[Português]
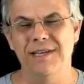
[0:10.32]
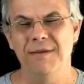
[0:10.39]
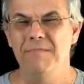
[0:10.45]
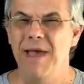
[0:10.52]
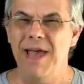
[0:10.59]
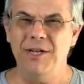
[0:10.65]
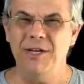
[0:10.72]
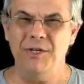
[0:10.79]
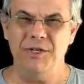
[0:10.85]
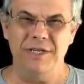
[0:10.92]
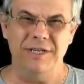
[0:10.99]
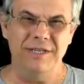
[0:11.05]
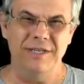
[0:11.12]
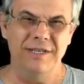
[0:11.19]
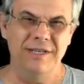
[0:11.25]

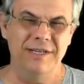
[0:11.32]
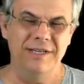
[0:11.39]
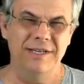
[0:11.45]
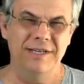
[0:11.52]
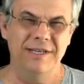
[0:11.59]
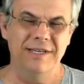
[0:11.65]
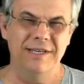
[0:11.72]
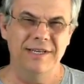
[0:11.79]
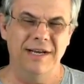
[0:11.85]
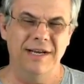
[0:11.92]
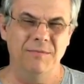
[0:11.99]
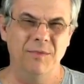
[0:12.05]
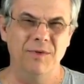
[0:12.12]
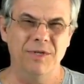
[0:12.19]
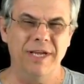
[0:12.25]
Imagine, a
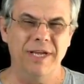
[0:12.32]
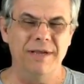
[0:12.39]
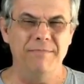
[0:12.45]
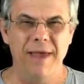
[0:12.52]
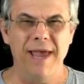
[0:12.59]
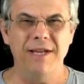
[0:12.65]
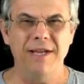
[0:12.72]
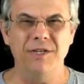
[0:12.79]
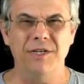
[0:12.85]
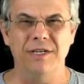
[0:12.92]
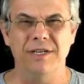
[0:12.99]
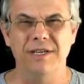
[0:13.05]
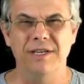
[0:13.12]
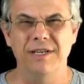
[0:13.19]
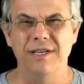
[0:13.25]
música
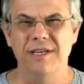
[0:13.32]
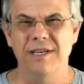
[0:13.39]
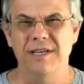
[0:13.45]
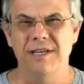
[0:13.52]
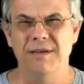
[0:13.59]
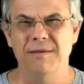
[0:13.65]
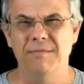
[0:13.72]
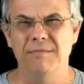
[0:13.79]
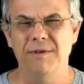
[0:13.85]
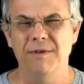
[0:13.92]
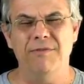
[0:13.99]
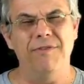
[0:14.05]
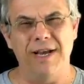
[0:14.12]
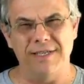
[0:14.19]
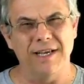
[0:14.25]
Imagine, me
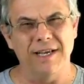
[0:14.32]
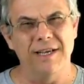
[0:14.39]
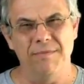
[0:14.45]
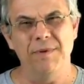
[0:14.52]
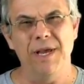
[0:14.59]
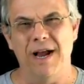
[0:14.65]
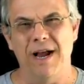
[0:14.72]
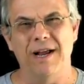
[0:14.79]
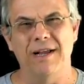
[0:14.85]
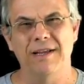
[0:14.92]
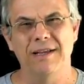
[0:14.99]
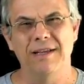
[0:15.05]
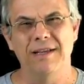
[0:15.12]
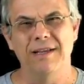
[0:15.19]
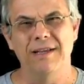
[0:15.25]
faz arrepiar,
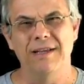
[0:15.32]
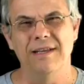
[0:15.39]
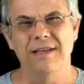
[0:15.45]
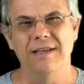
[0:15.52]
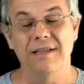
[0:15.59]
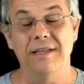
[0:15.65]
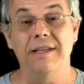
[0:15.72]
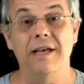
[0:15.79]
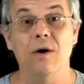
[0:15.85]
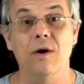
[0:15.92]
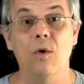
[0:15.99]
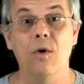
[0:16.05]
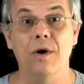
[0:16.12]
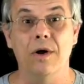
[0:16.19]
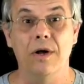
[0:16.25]
de
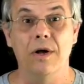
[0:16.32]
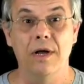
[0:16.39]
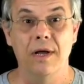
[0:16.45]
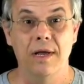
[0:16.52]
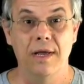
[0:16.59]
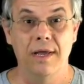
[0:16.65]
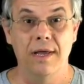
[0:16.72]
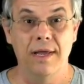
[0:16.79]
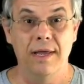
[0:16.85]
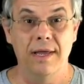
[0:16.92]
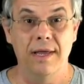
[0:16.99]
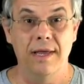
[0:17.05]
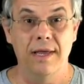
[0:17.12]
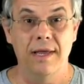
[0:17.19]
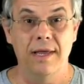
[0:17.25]
terror.
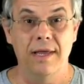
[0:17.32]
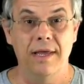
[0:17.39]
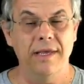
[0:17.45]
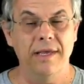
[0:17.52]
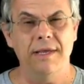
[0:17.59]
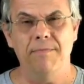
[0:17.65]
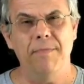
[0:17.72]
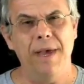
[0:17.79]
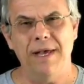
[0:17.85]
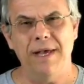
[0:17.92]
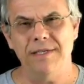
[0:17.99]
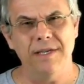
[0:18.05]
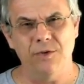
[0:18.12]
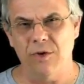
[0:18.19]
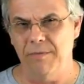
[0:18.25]
Em que
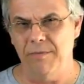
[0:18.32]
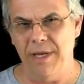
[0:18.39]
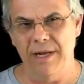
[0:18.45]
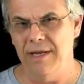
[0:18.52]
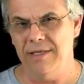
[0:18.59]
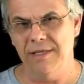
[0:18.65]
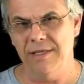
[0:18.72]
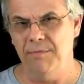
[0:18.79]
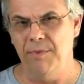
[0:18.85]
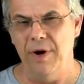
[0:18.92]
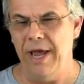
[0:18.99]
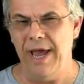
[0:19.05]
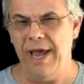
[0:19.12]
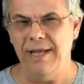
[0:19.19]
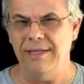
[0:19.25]
pese a sua beleza
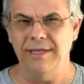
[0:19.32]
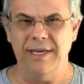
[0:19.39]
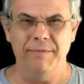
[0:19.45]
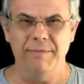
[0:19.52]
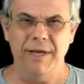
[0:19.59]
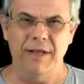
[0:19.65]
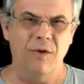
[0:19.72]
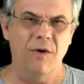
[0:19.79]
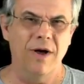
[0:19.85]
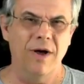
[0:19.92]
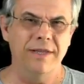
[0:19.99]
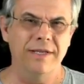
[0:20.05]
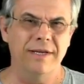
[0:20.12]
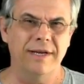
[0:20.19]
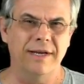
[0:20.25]
poética e
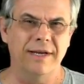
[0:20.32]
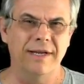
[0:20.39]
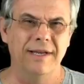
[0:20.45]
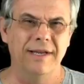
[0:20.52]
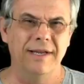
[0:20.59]
melódica,